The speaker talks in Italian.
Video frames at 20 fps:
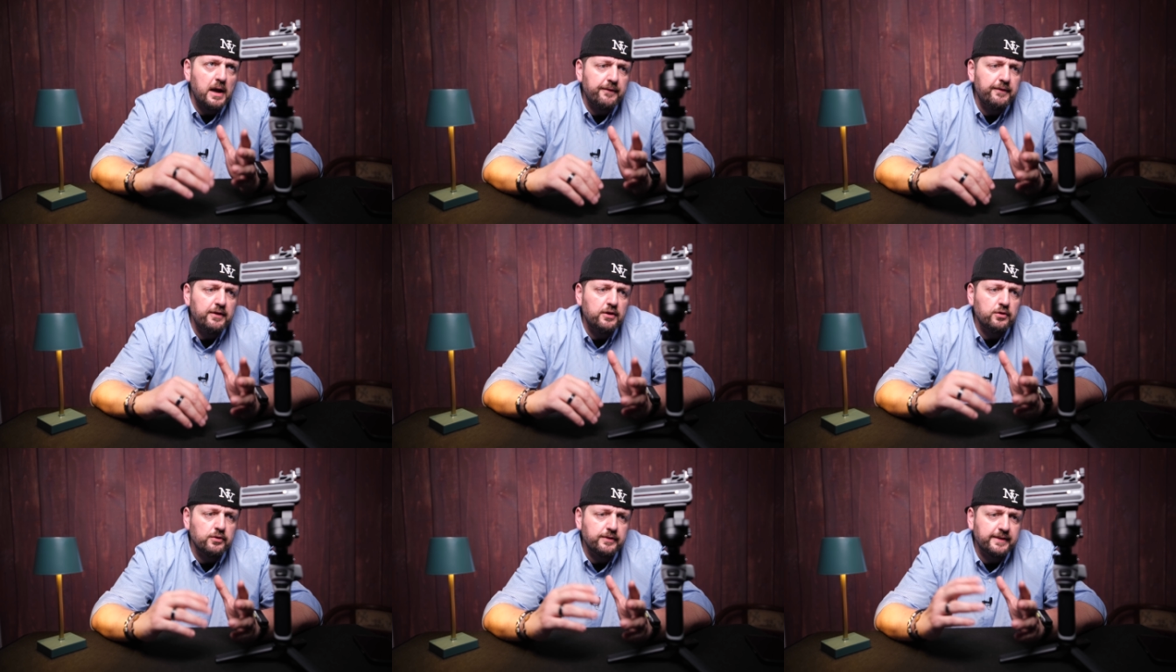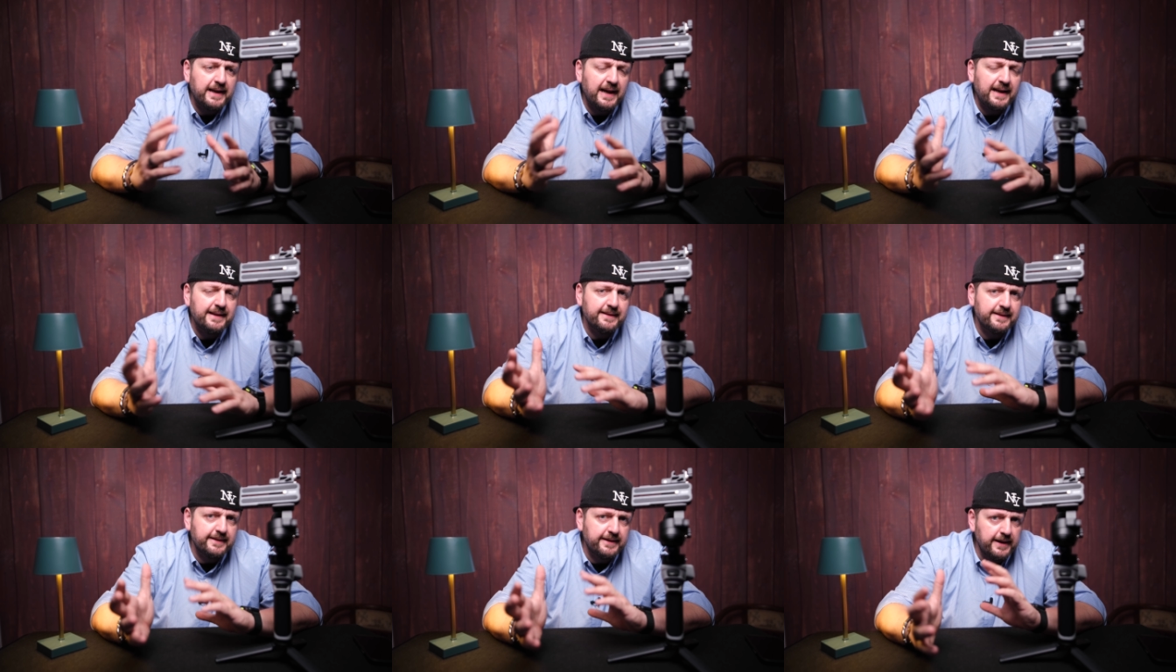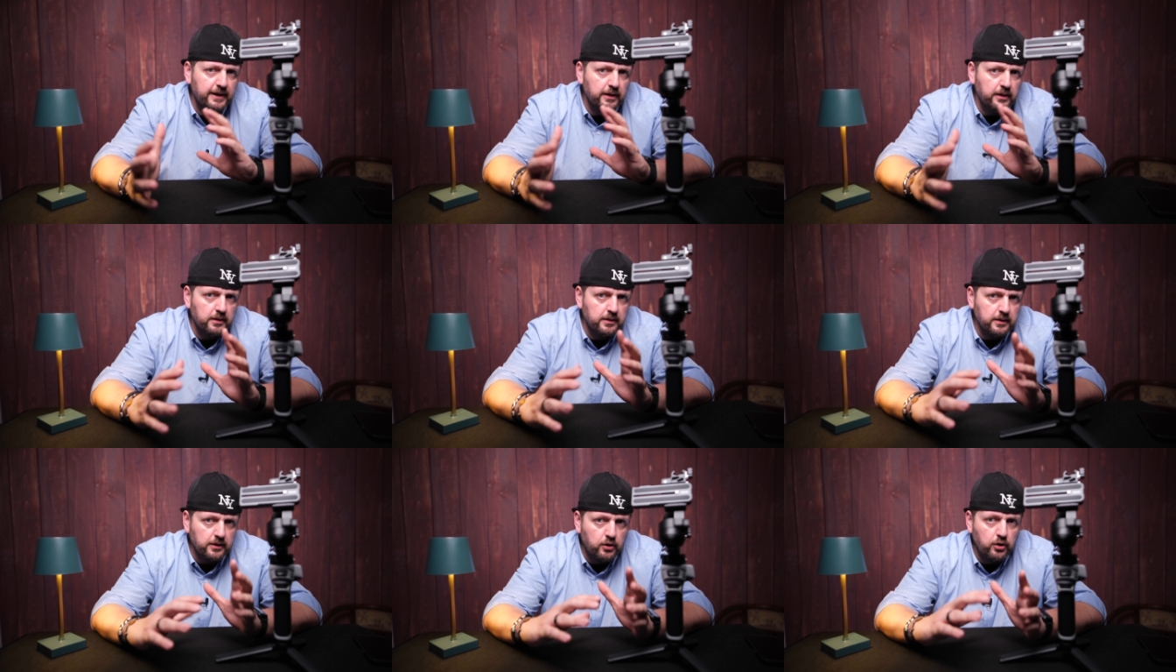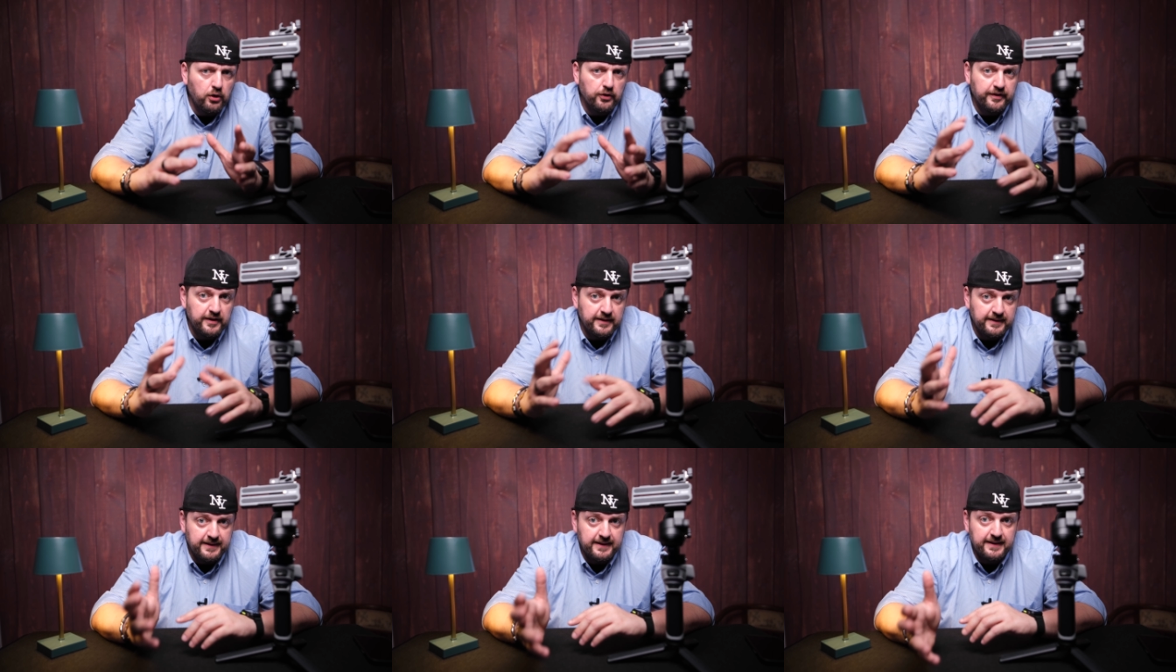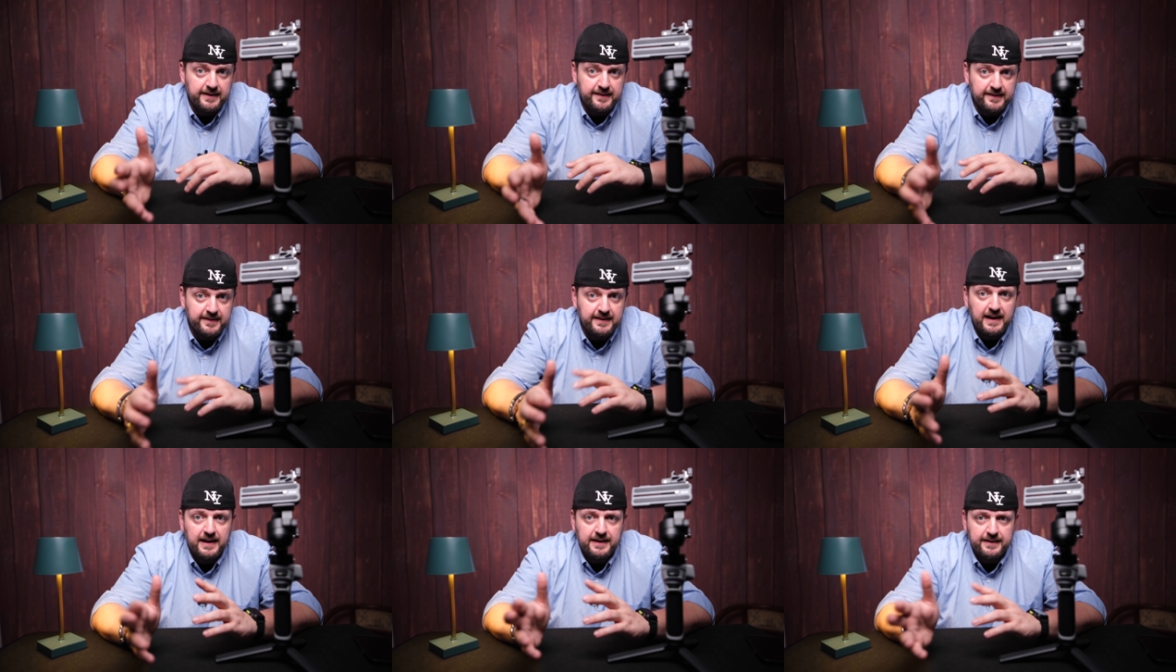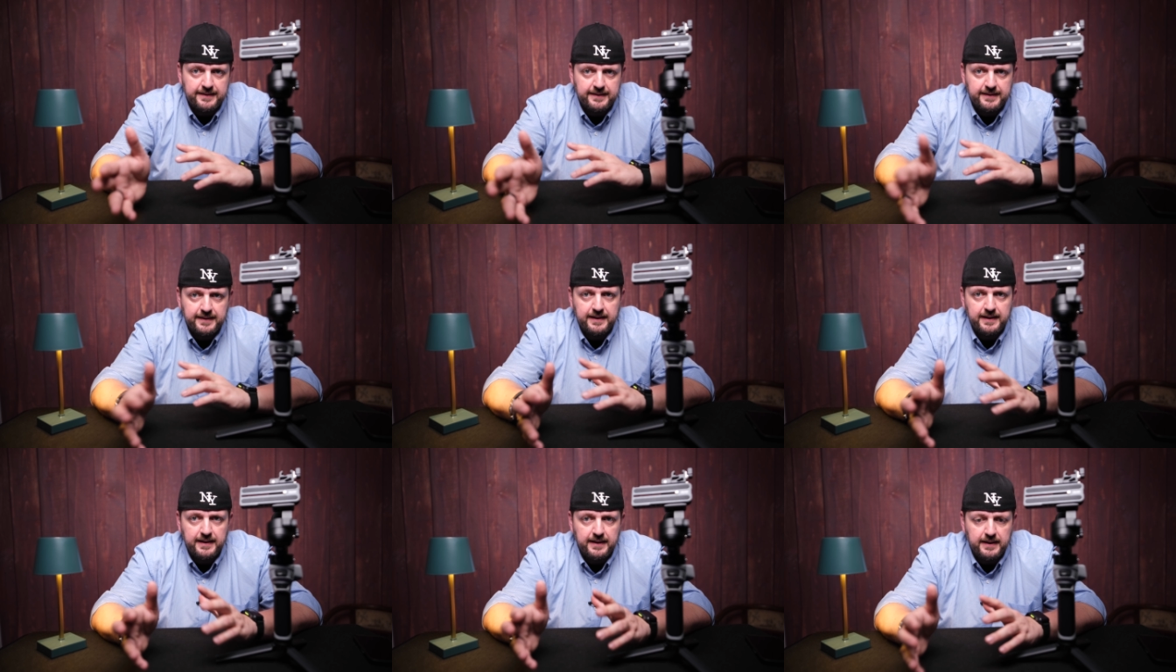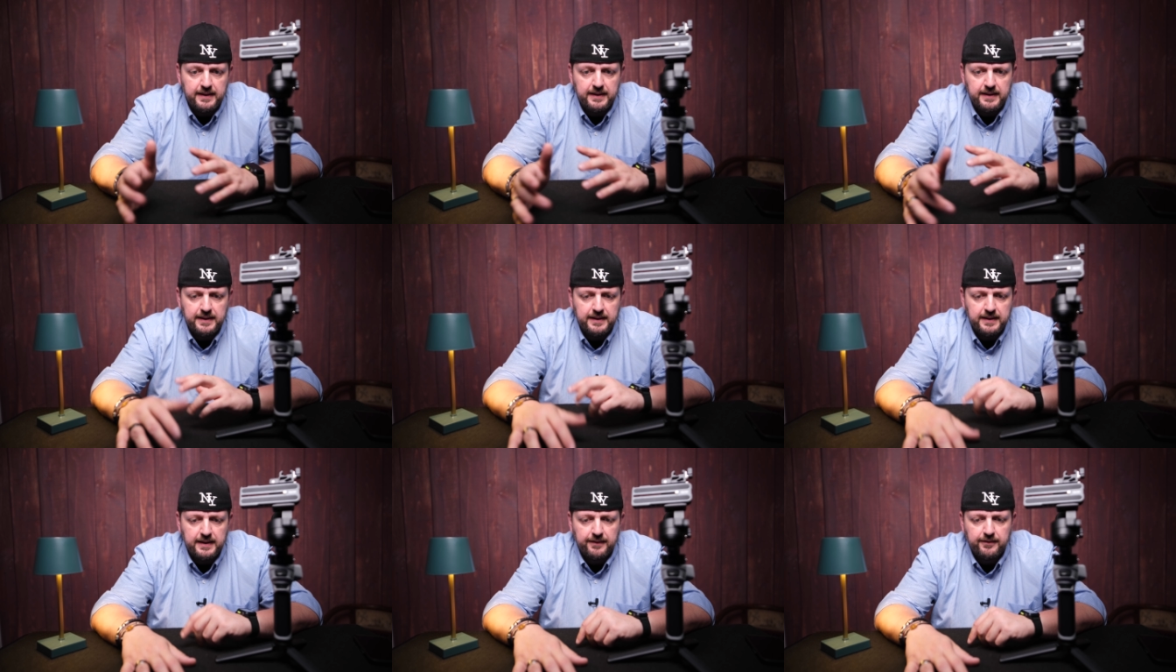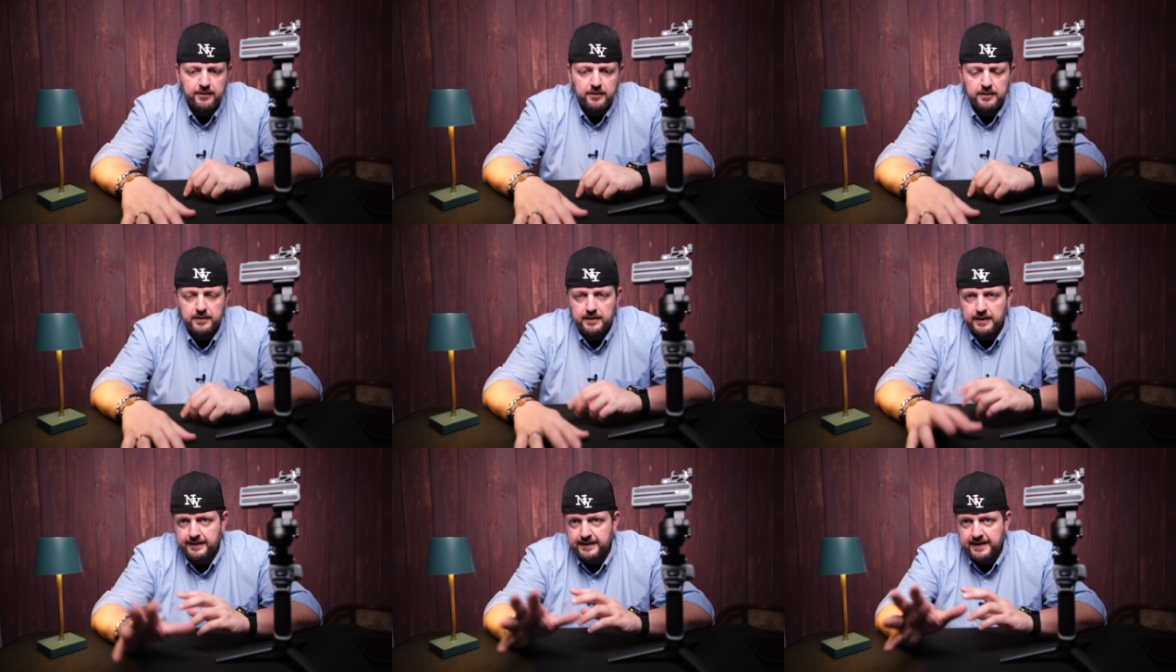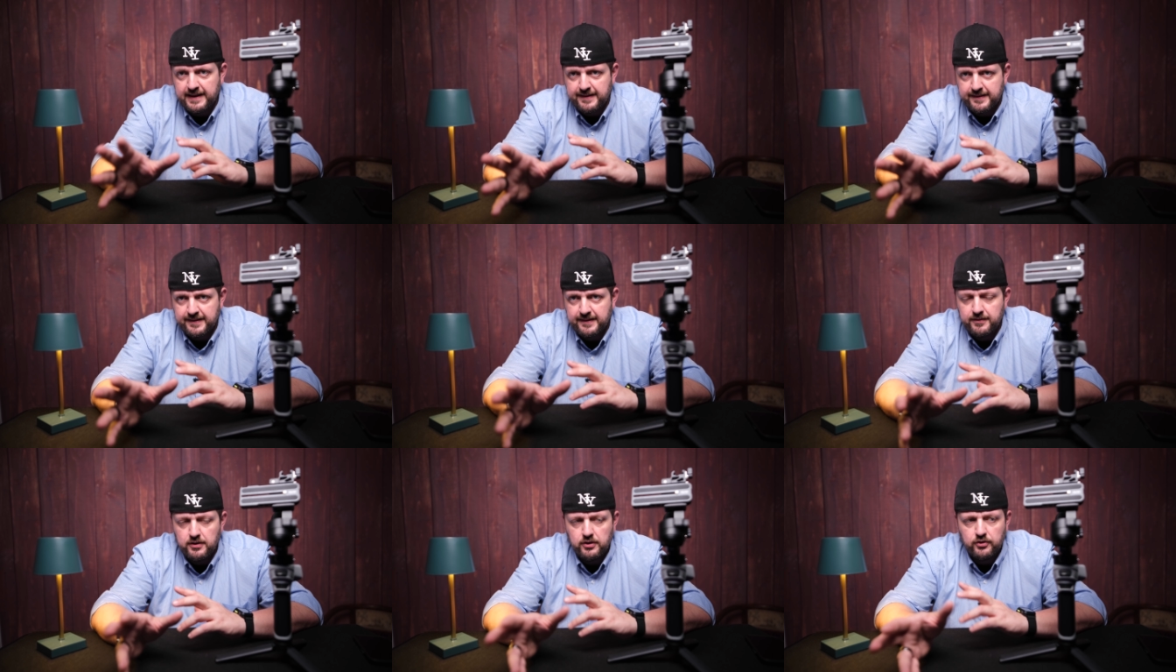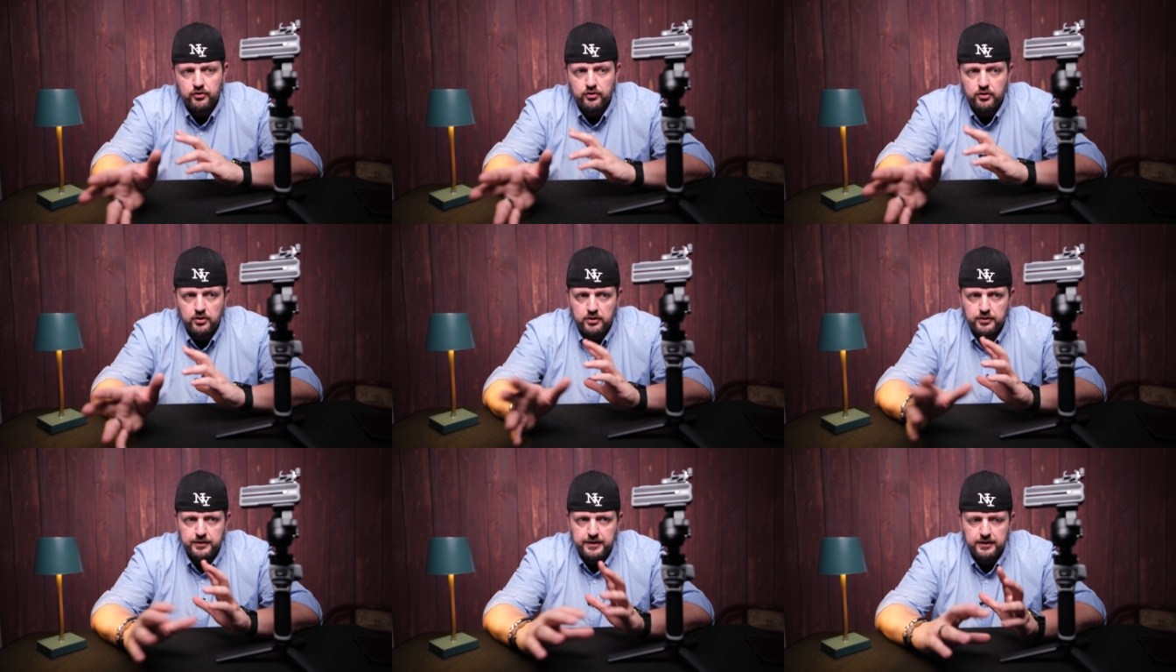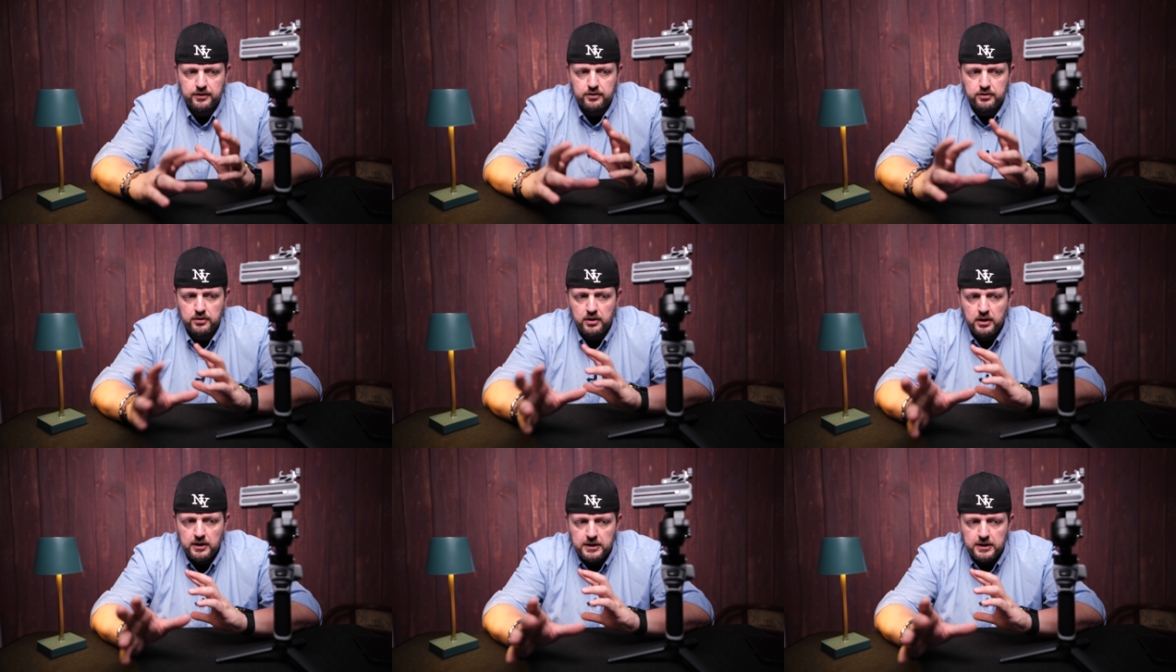avendo tante eh, cose interessanti, eh, la, la, terza versione, ho detto